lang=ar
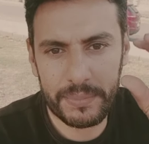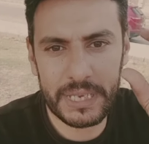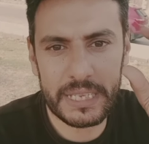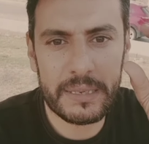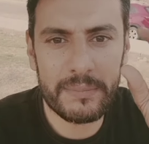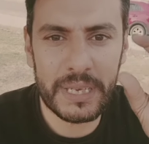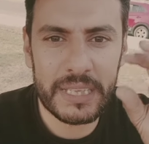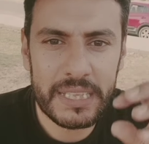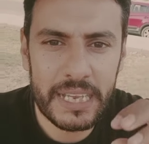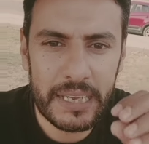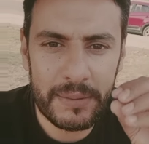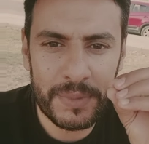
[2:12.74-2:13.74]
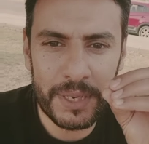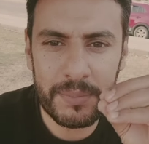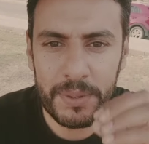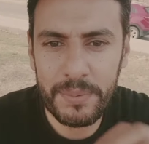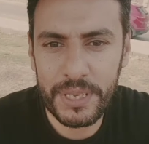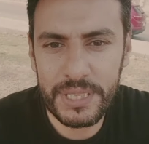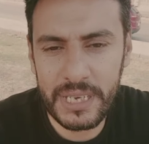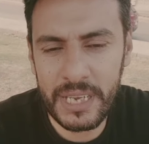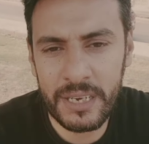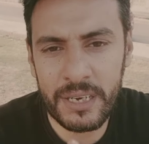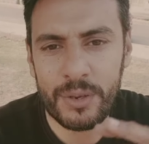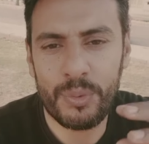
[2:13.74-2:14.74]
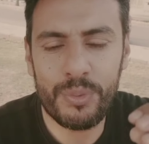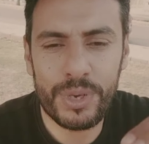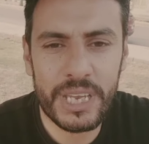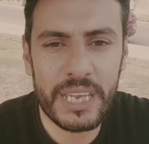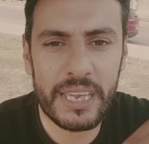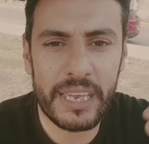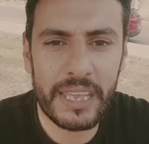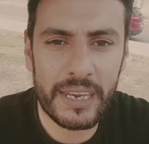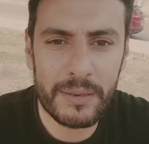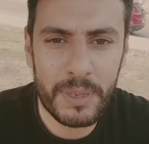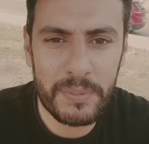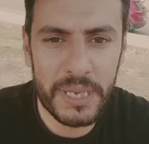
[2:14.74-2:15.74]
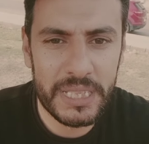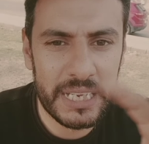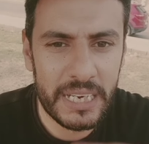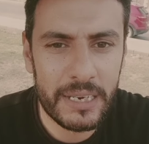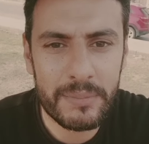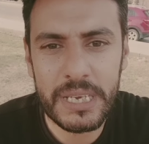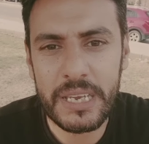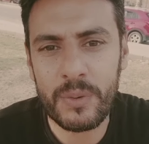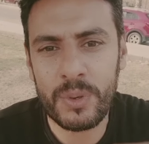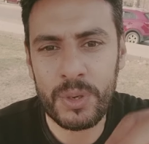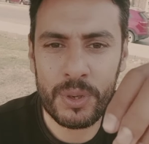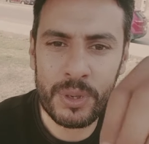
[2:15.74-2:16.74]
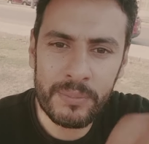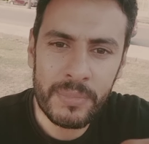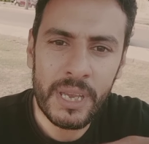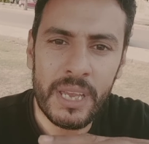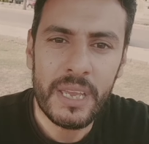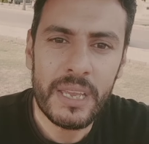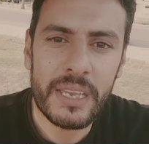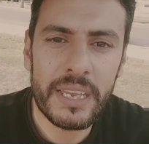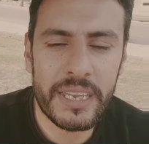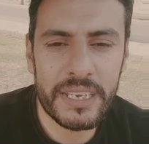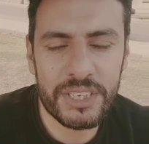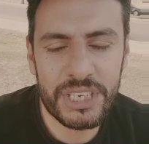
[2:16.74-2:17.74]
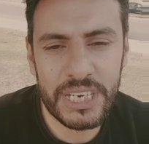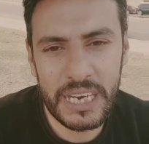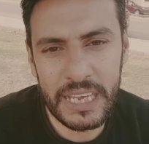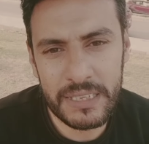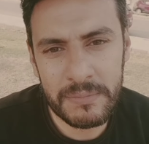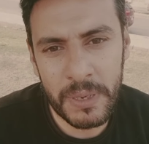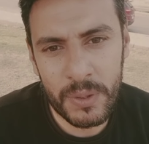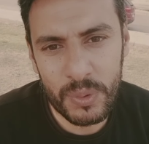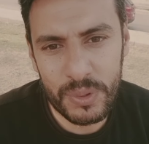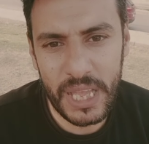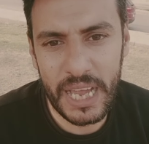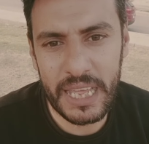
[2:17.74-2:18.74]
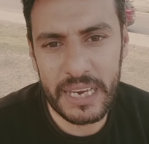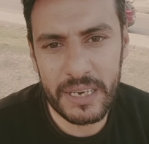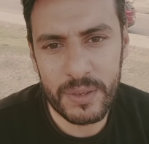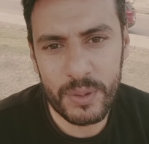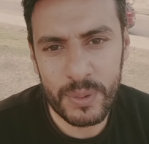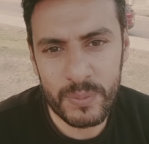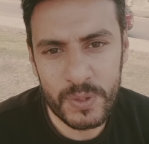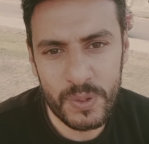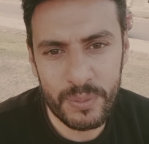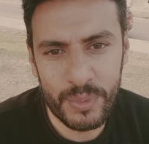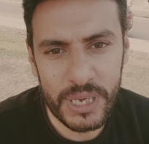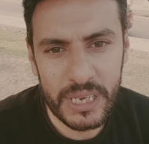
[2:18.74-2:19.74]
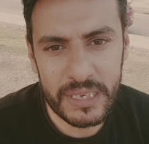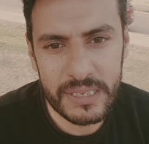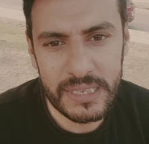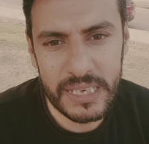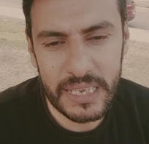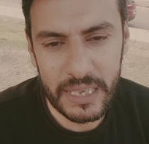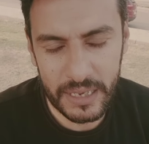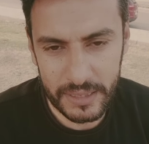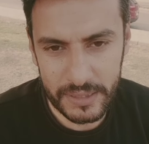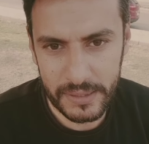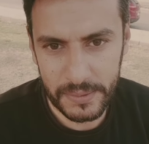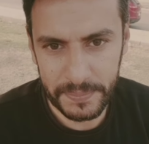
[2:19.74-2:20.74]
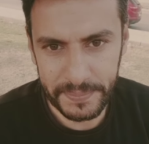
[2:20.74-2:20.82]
بيتم انتاجها من المبيضين والمبيضين اللي بيكونهم آه، جينات موجودة على الكروموسوم الجنسي X